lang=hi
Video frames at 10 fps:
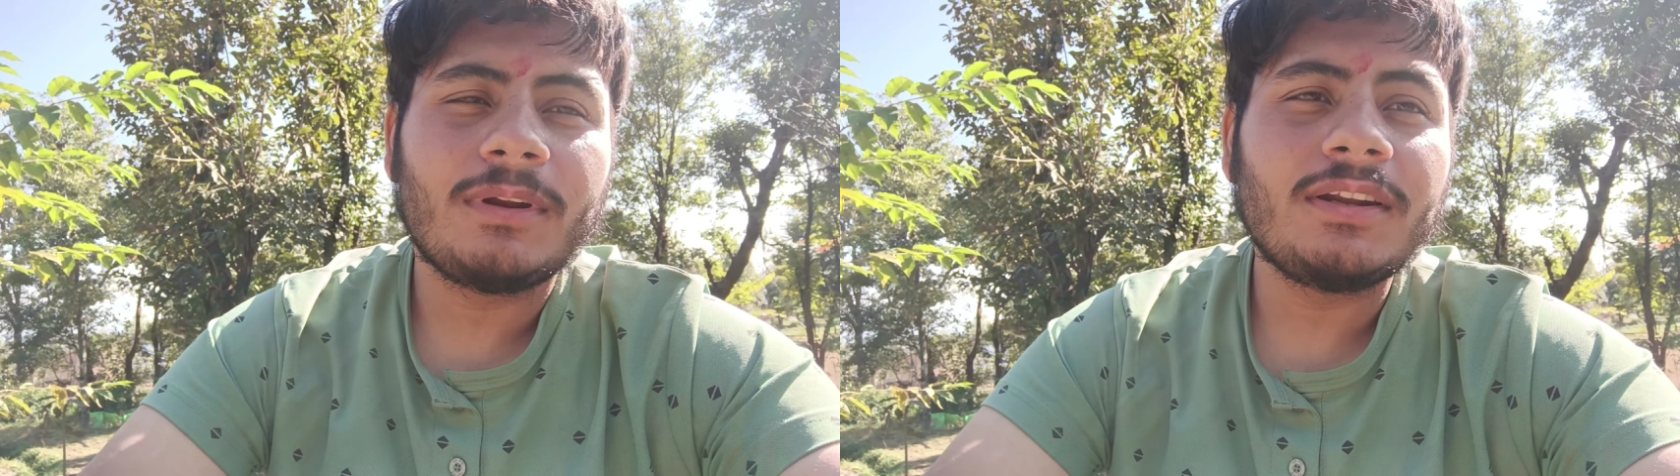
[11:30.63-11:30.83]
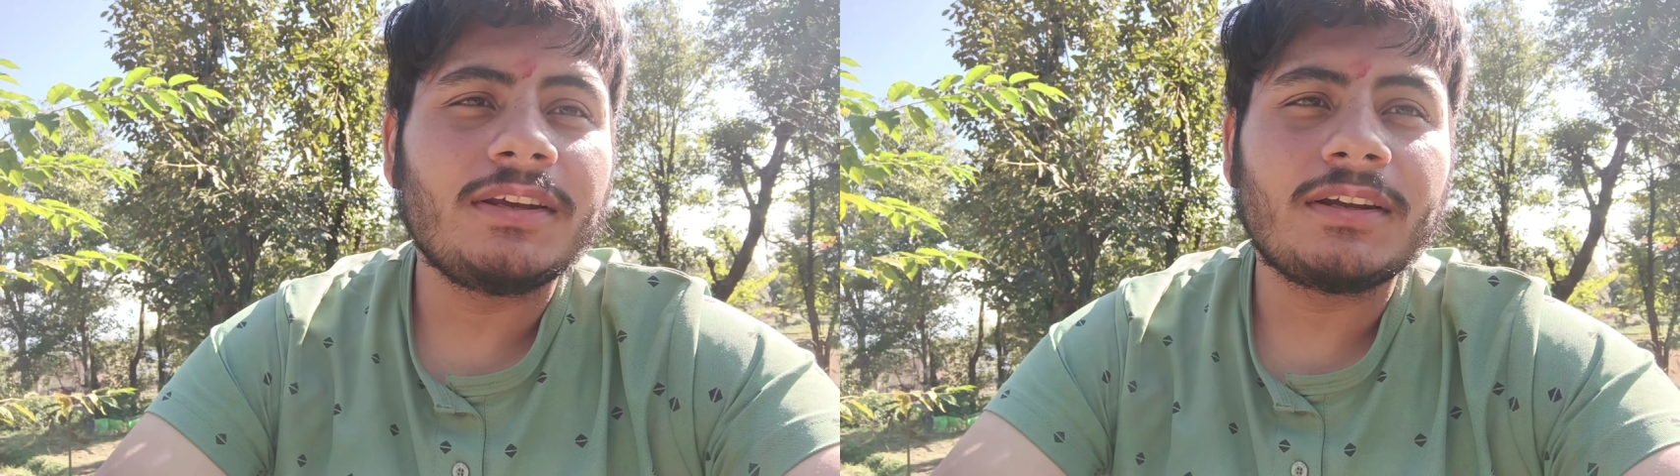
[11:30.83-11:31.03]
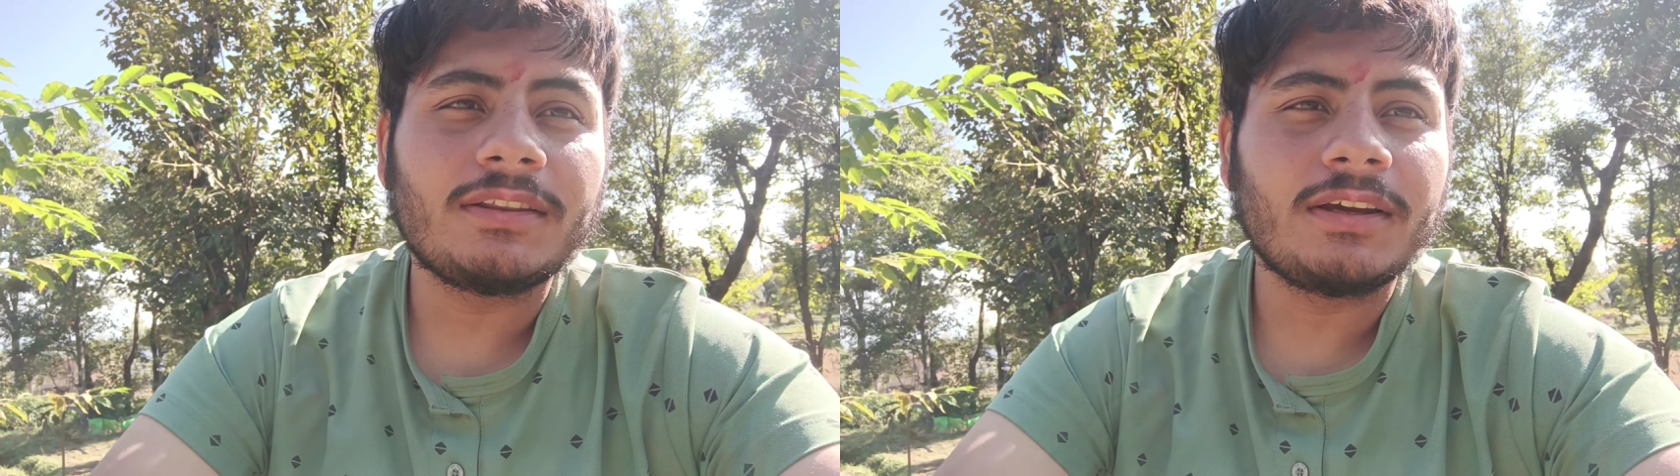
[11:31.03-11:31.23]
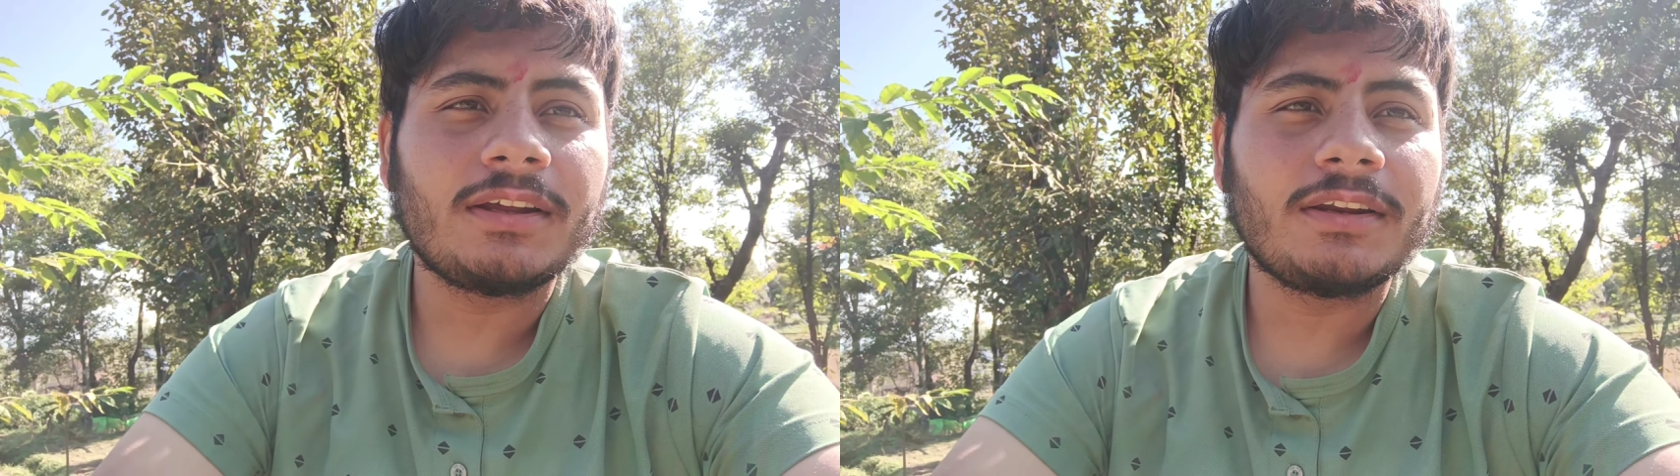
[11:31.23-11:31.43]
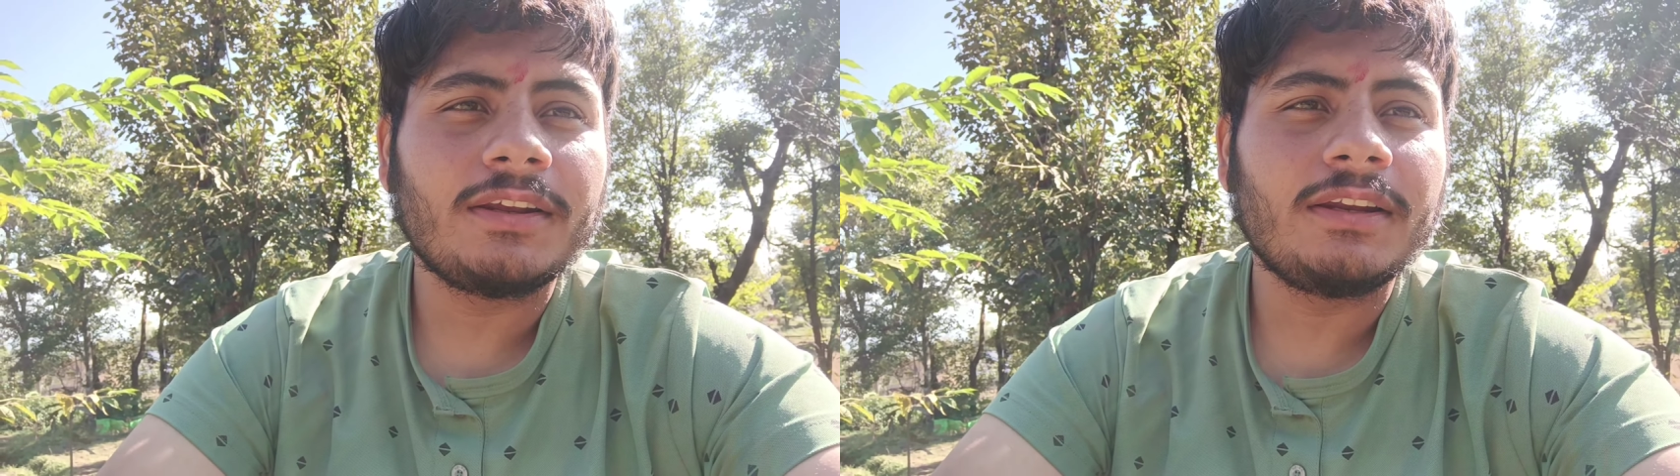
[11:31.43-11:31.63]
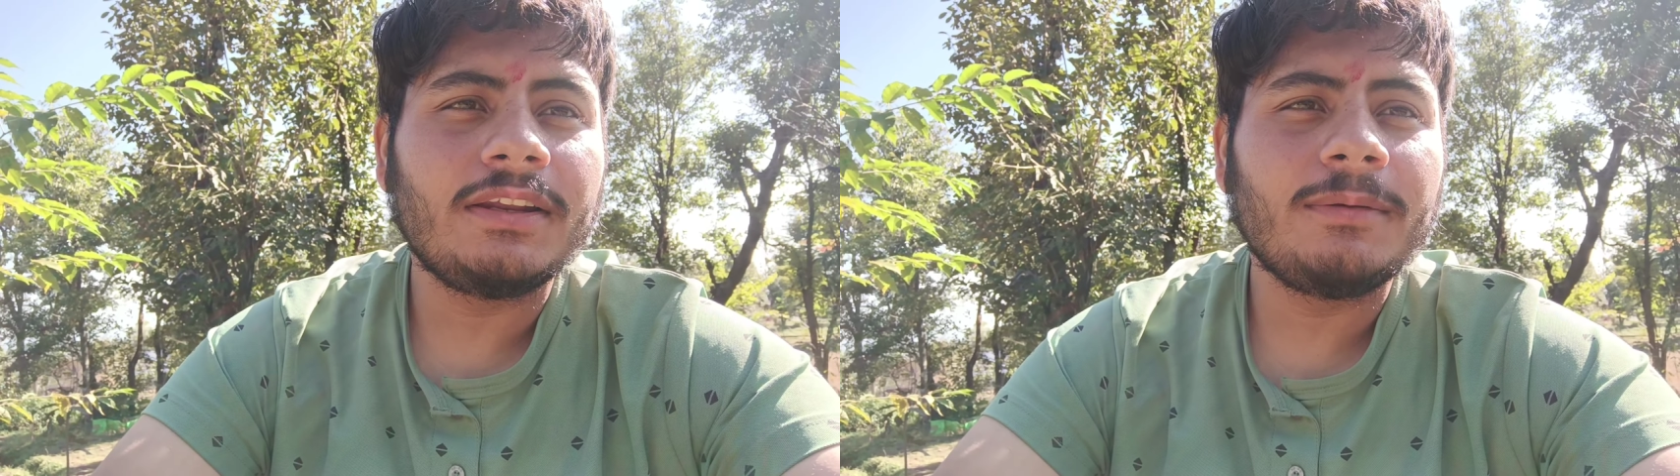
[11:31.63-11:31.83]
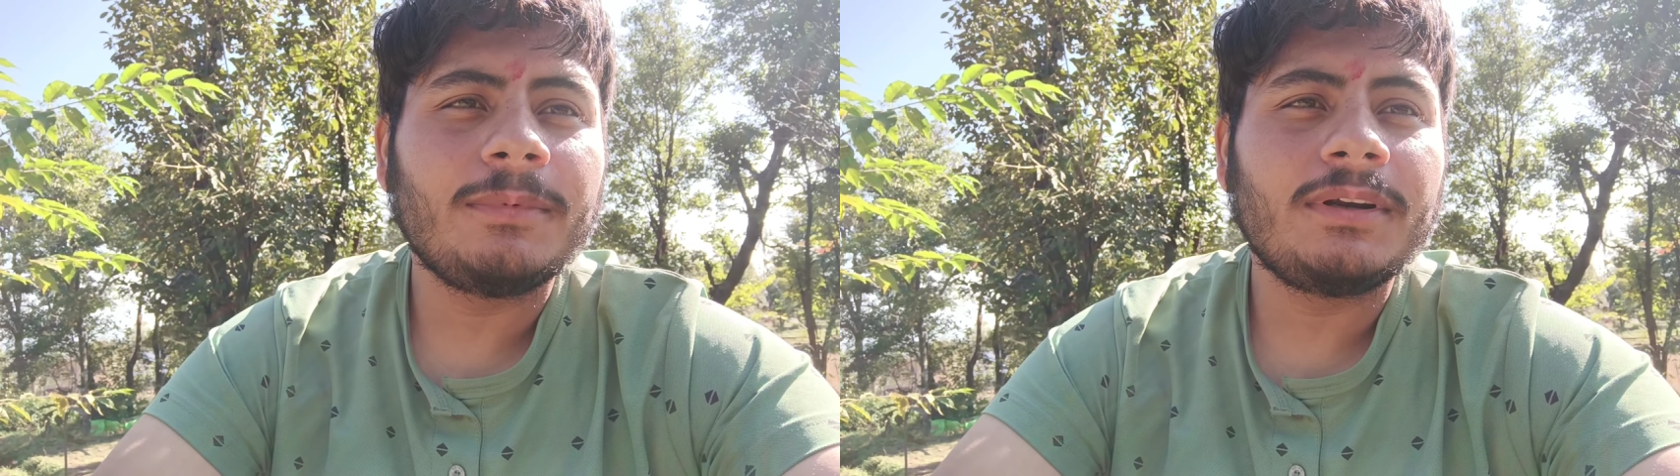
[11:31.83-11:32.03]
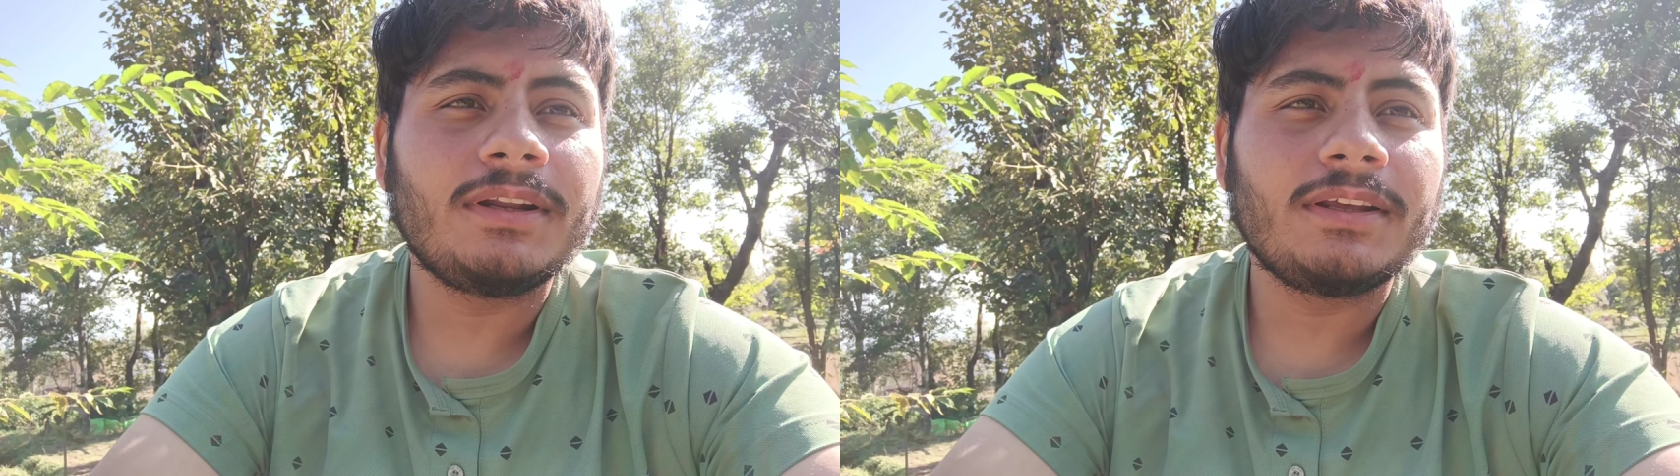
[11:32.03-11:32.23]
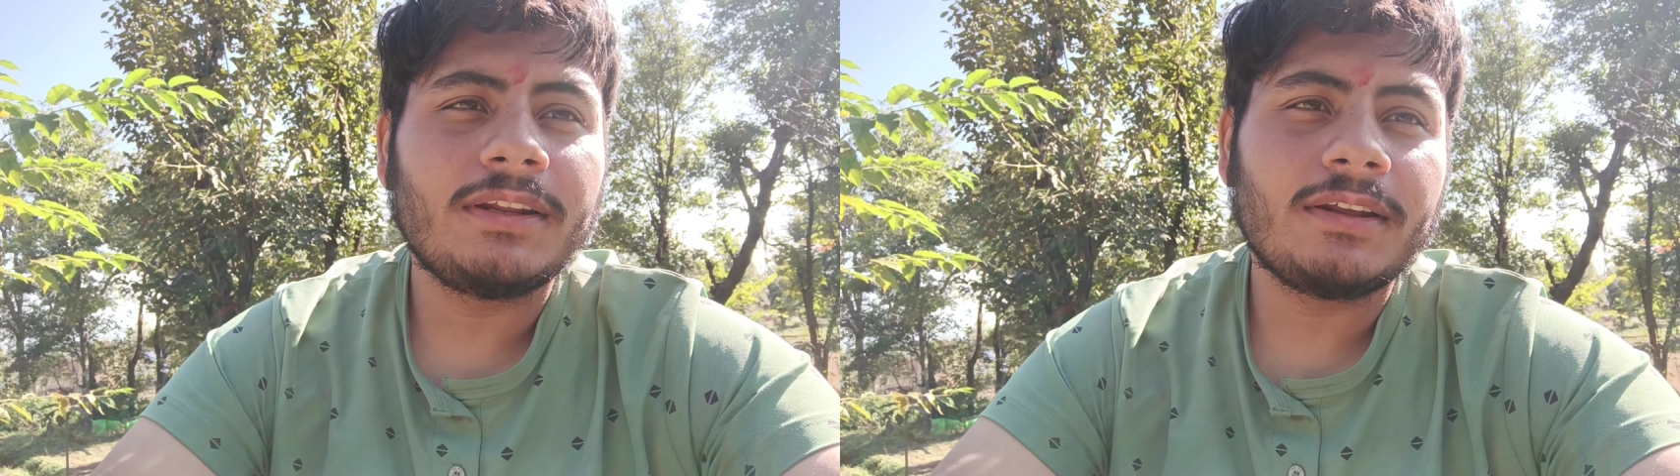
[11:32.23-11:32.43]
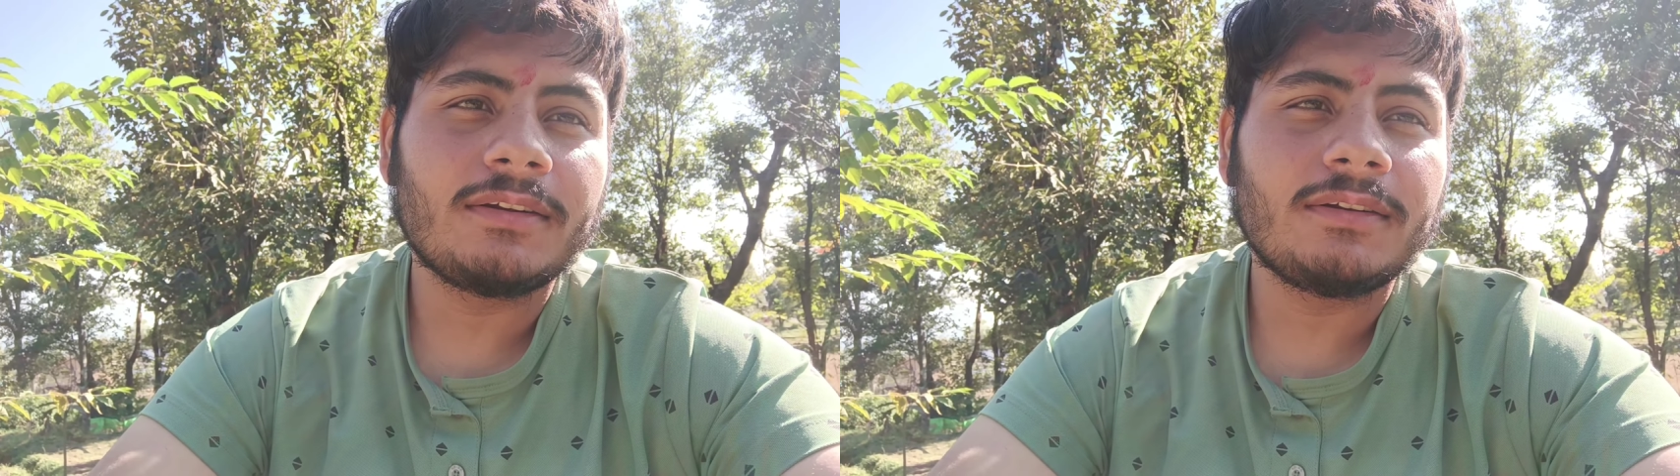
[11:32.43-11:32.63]
मना नहीं करता करने के लिए बट
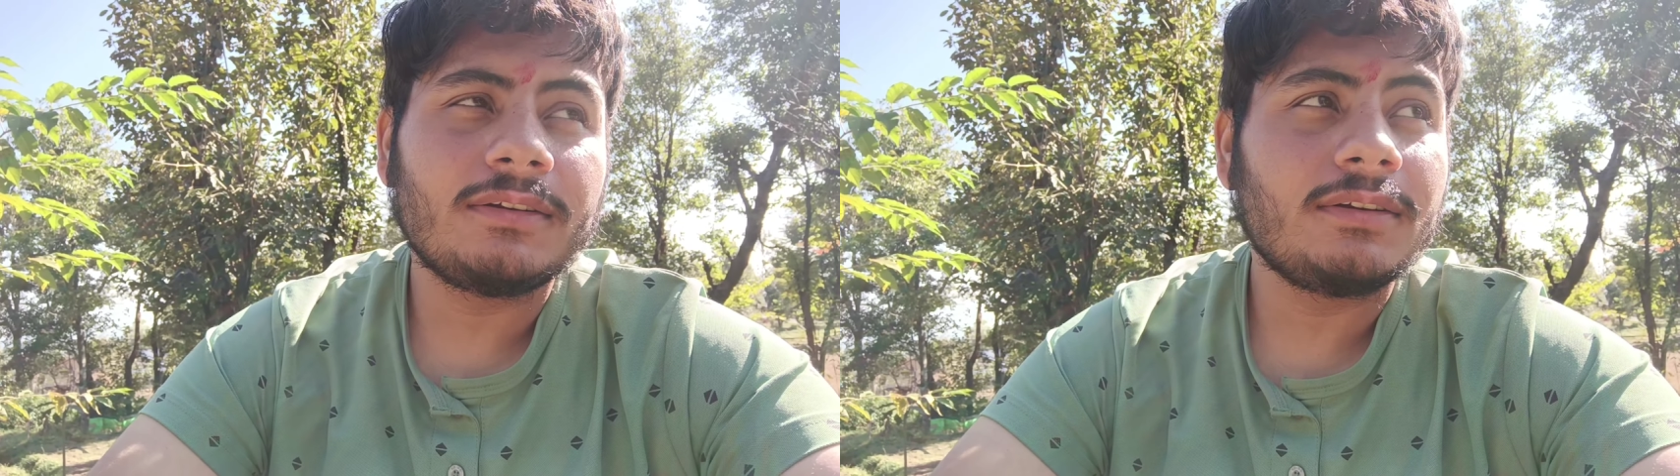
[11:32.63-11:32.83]
लेकिन यार